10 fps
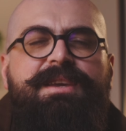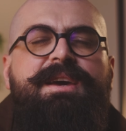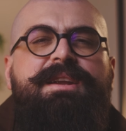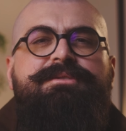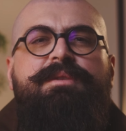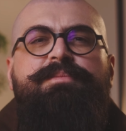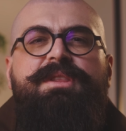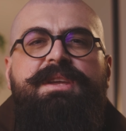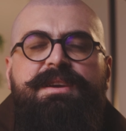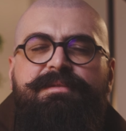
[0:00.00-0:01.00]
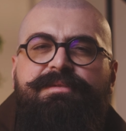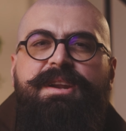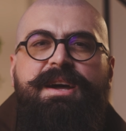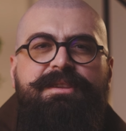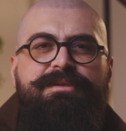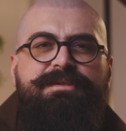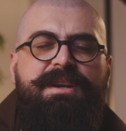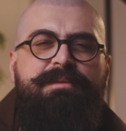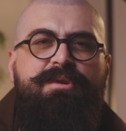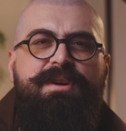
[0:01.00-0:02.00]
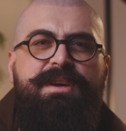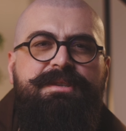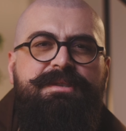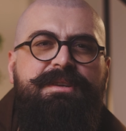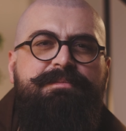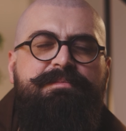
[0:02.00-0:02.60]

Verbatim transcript: que ela só poderia ver a Deus se ela morresse.